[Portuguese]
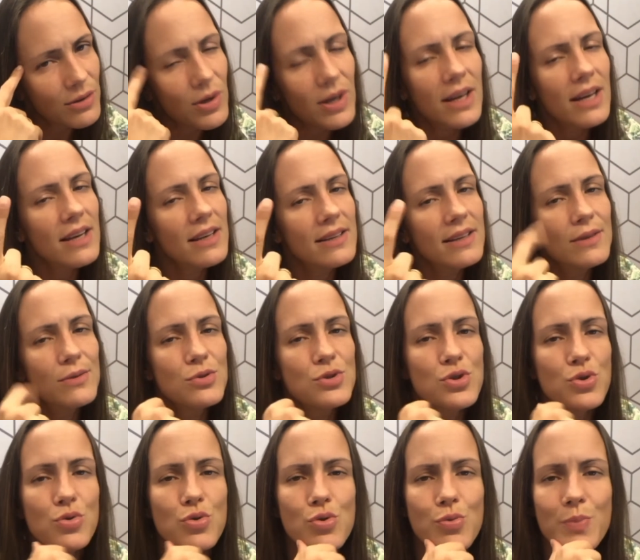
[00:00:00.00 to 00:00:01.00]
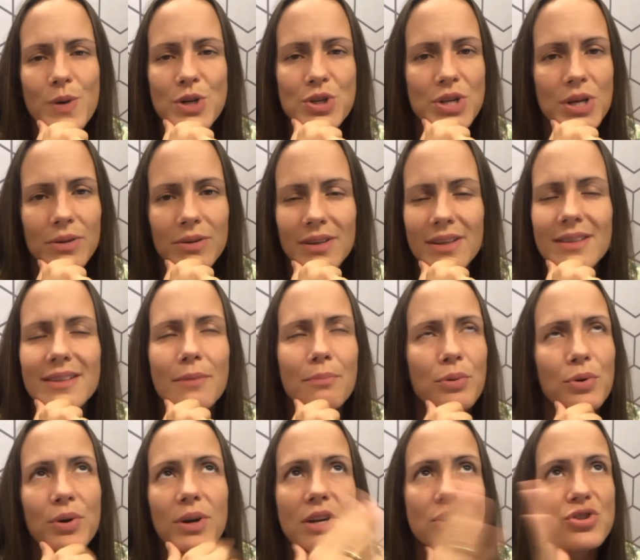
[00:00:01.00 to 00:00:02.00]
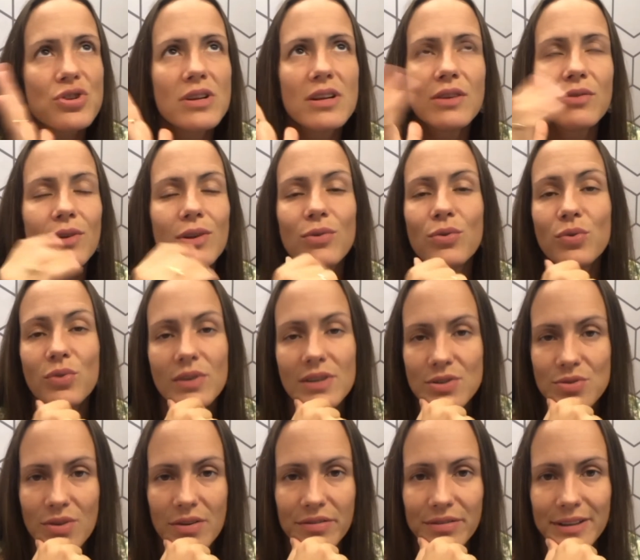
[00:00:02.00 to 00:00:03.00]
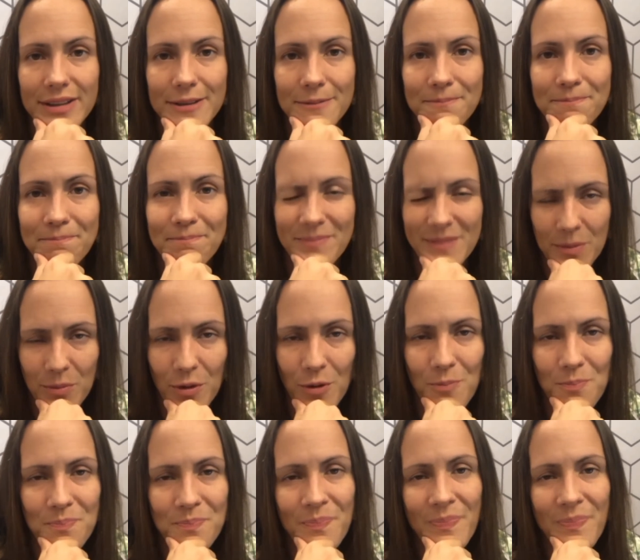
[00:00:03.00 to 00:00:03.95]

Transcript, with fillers: com aquele dedo de culpa achando que está procrastinando em tudo na sua vida, tá bom?